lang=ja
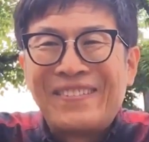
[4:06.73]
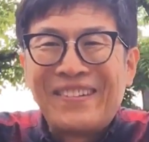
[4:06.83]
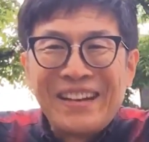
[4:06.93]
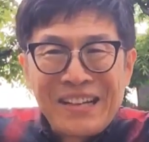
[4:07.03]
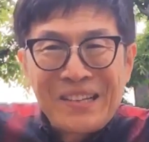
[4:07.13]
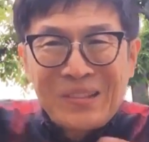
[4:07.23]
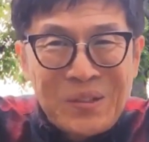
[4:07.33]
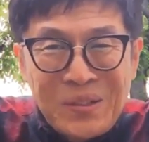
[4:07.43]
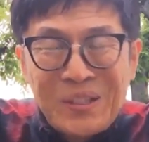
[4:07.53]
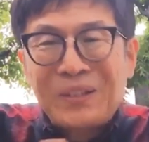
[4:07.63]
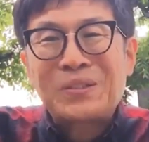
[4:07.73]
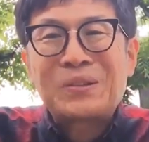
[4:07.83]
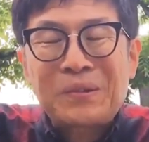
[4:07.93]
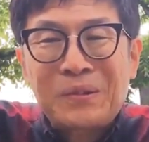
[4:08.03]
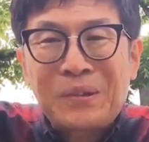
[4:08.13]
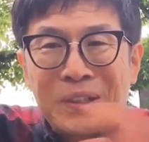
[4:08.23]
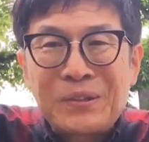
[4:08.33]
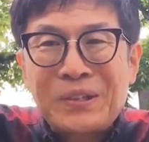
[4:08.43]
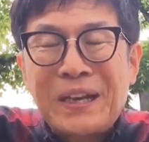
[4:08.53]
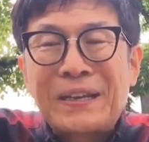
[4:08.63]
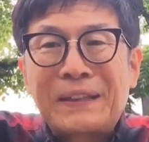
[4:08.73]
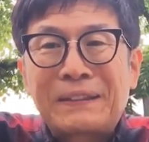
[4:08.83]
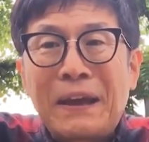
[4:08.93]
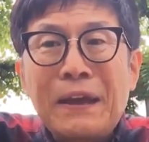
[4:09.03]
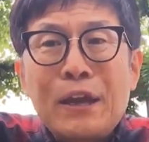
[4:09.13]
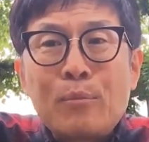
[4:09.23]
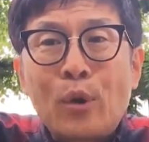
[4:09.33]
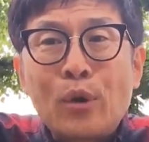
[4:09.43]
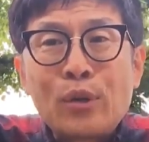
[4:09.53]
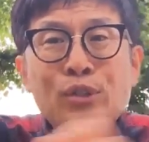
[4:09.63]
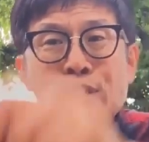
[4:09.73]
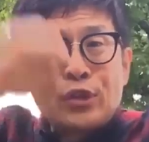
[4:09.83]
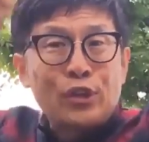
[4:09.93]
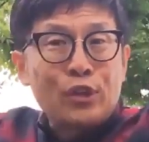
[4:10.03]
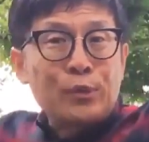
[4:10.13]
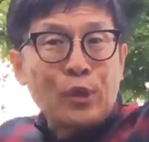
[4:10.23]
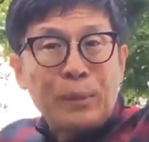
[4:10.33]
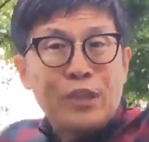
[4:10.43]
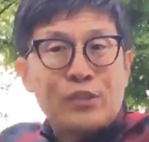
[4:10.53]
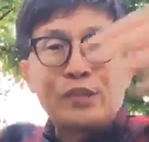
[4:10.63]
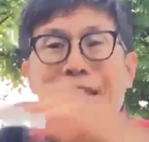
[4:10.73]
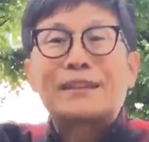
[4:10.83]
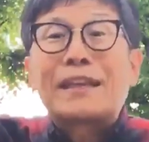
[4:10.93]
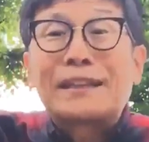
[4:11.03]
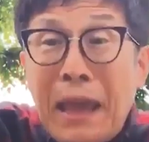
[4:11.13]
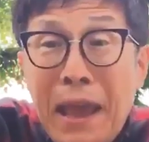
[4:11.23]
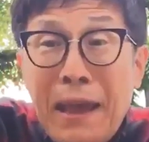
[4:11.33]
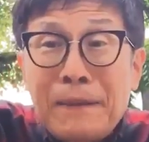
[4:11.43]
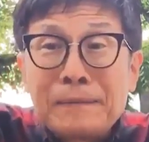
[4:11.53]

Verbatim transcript: でもイノシシを倒すというようなことで命がけになってものすごい弓の名手になったりね、